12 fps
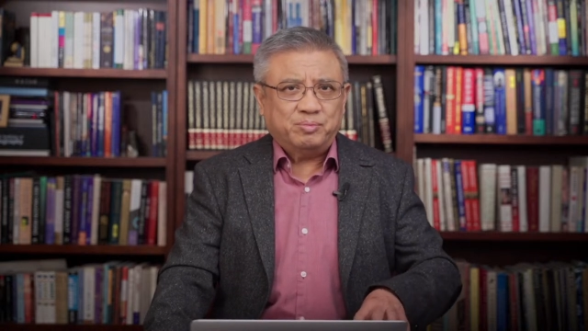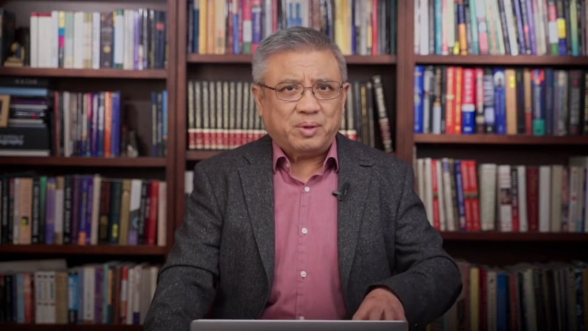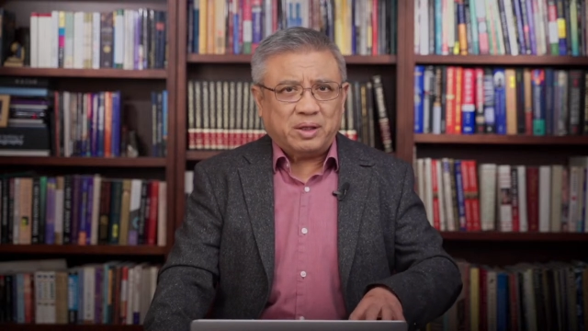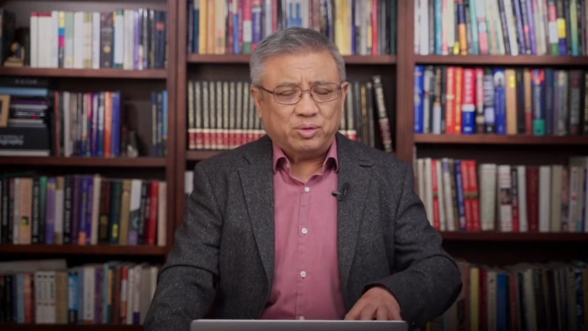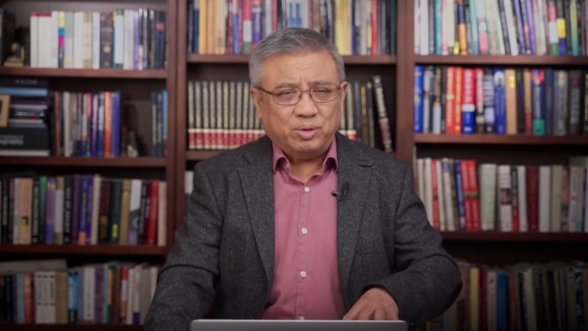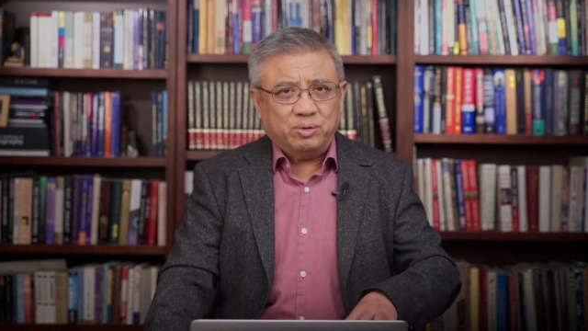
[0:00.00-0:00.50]

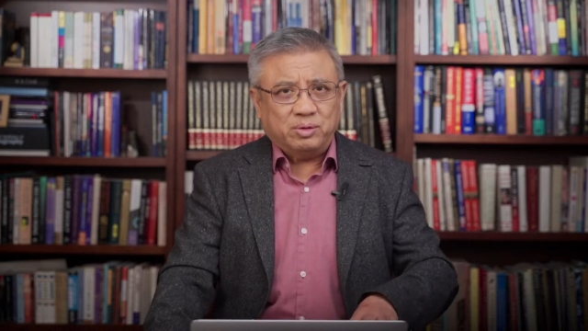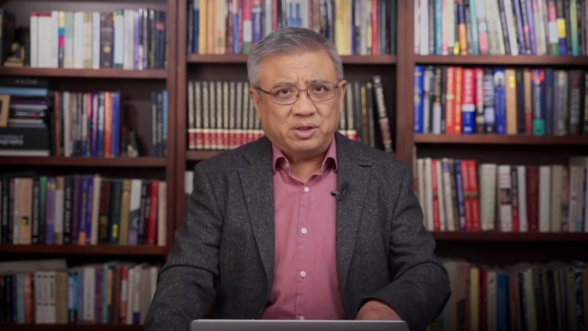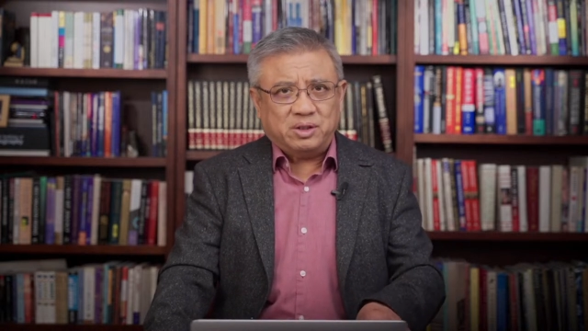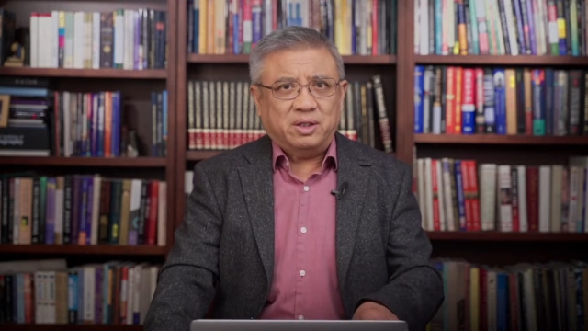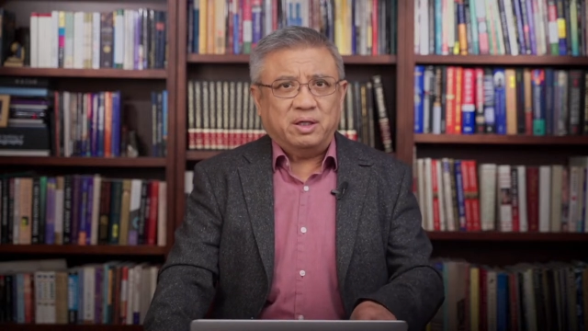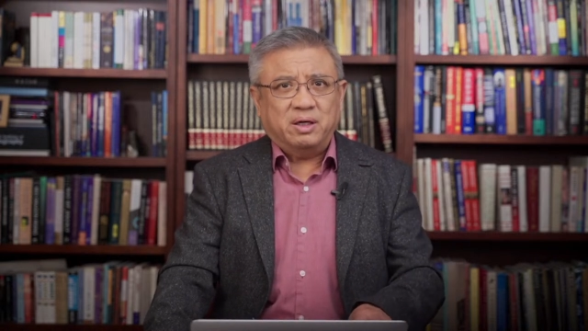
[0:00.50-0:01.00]
把中国
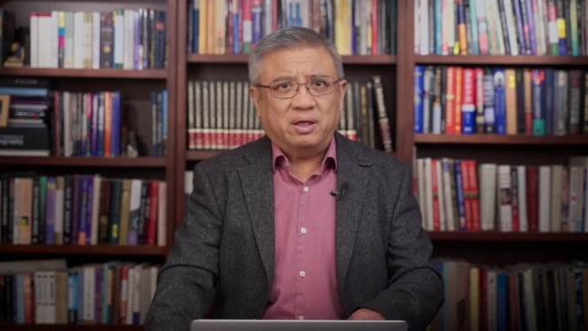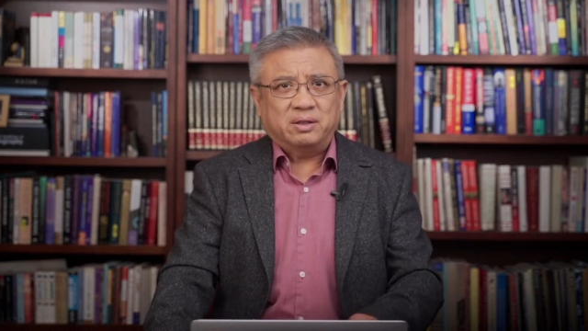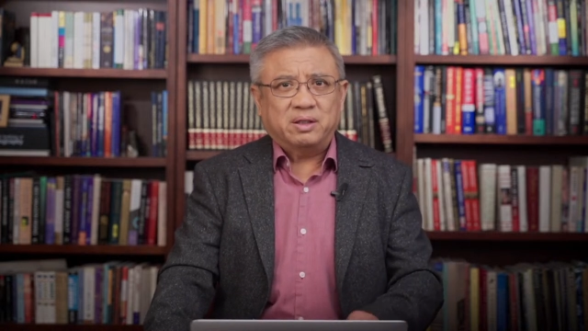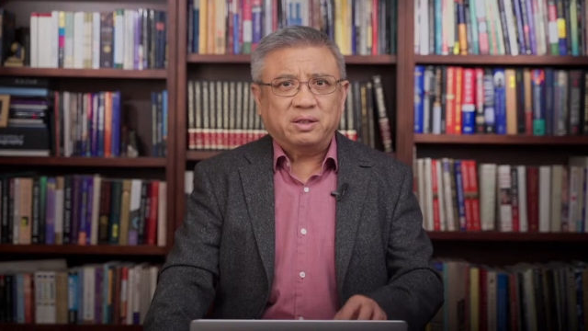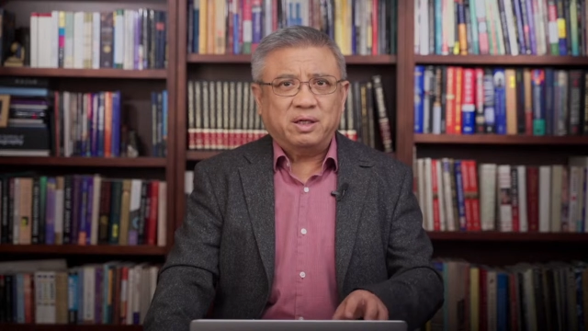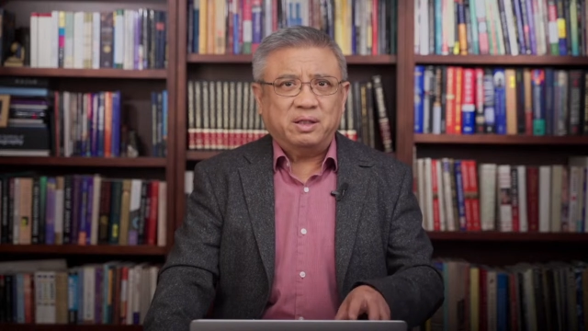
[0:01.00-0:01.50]
治理好，
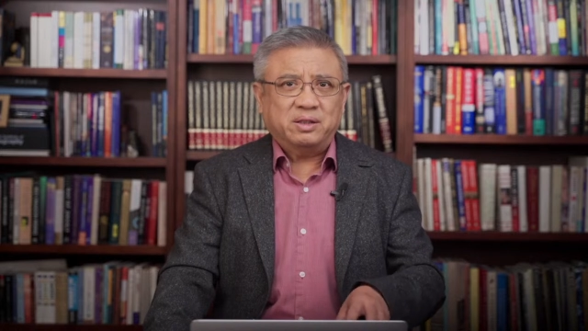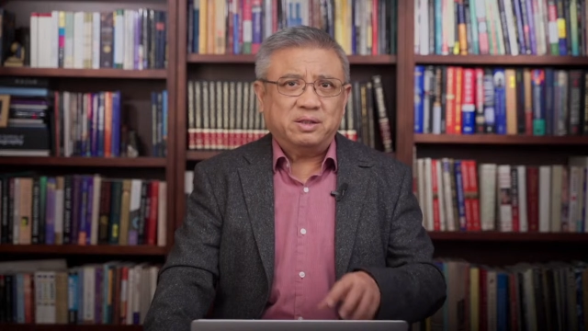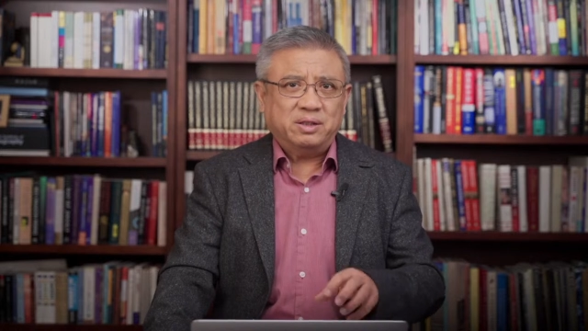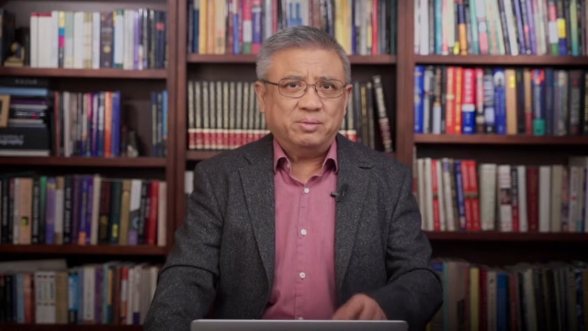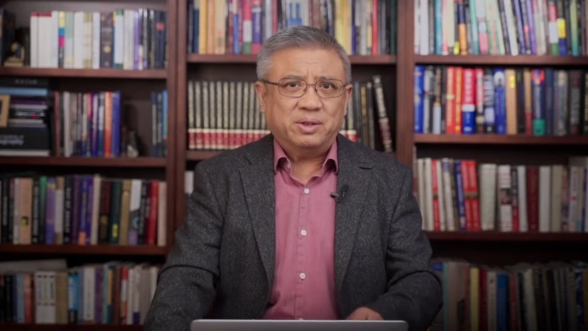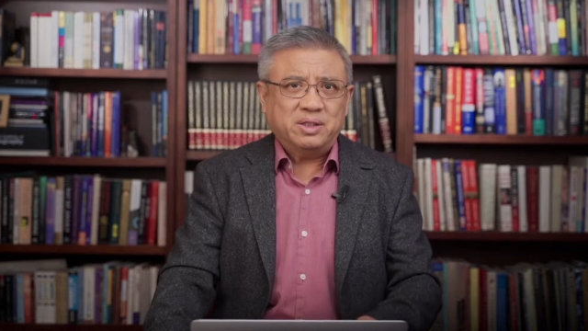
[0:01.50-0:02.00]
他当然是
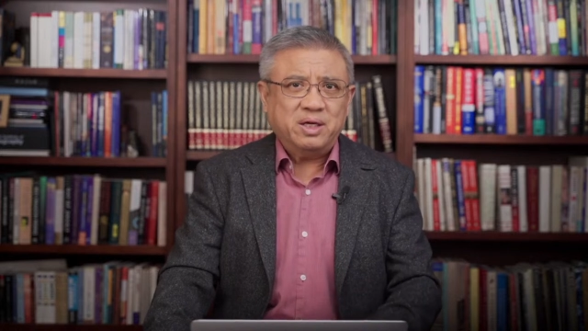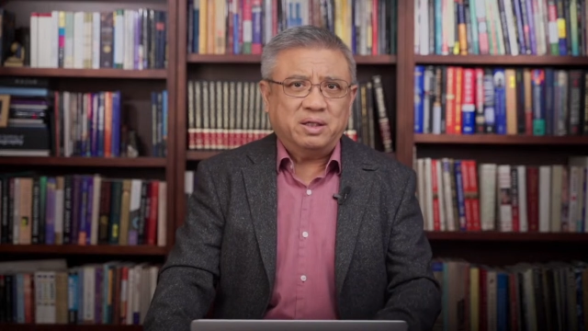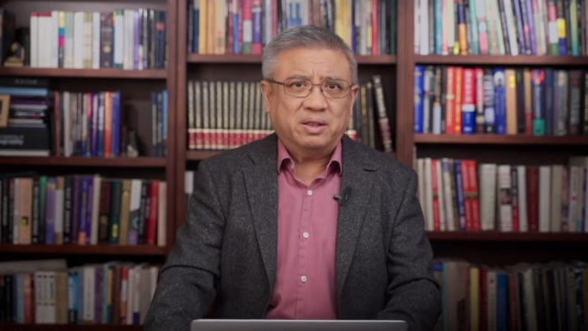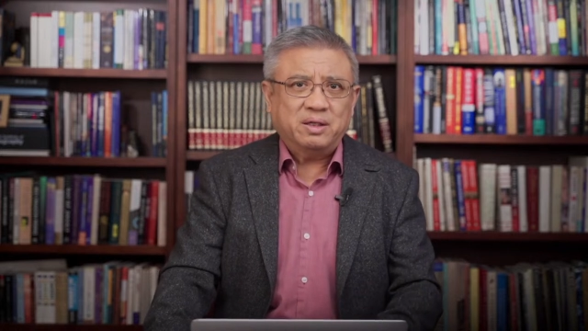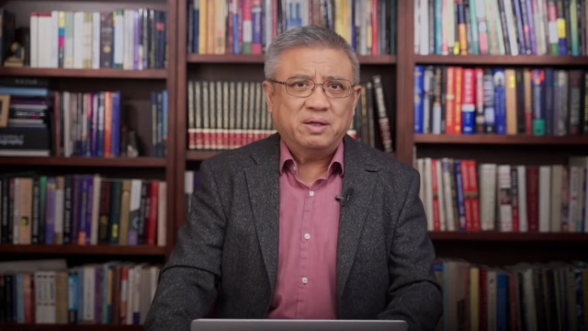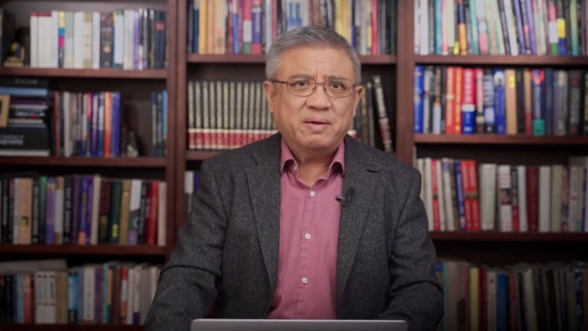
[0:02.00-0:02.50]
希望这样的，